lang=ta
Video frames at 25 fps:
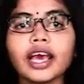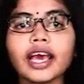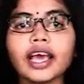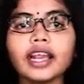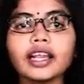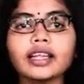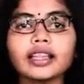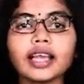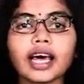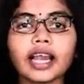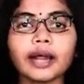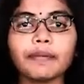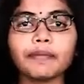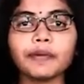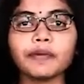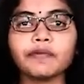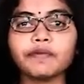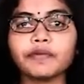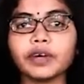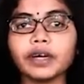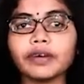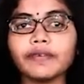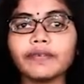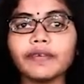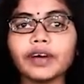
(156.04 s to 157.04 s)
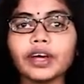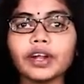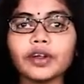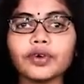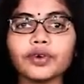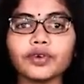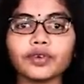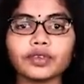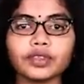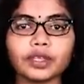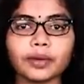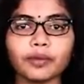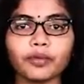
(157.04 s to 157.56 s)
இருதரப்பும் வெவ்வேறு
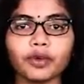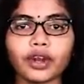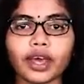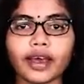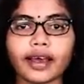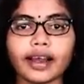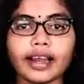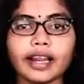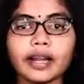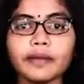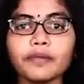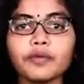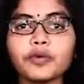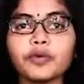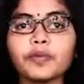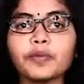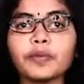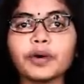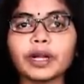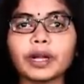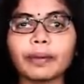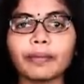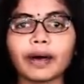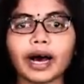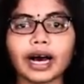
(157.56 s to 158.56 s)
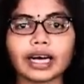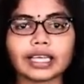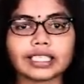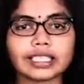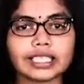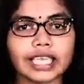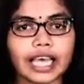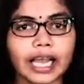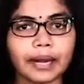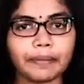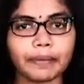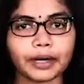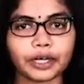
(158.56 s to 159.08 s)
யுத்த முனைகளில் மும்முரமாக
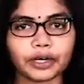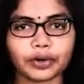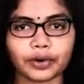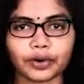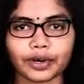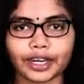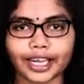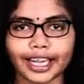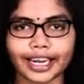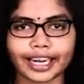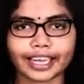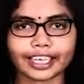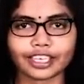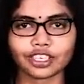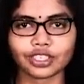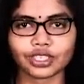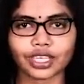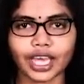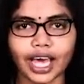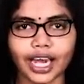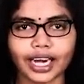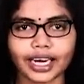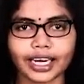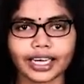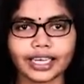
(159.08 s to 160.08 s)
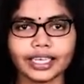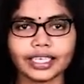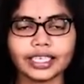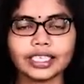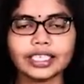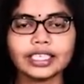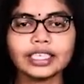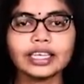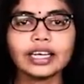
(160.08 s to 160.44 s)
செயல்பட்டு கொண்டிருக்கின்றார்கள்